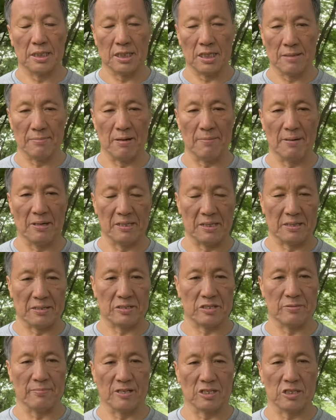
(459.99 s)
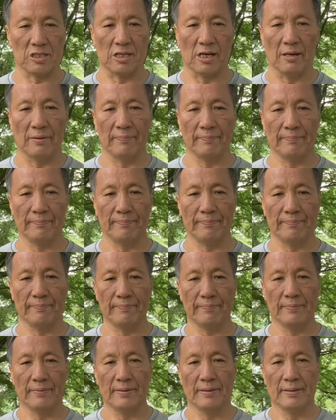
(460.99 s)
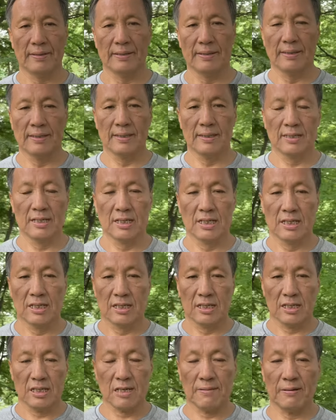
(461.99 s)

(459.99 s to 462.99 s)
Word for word: 今までしました。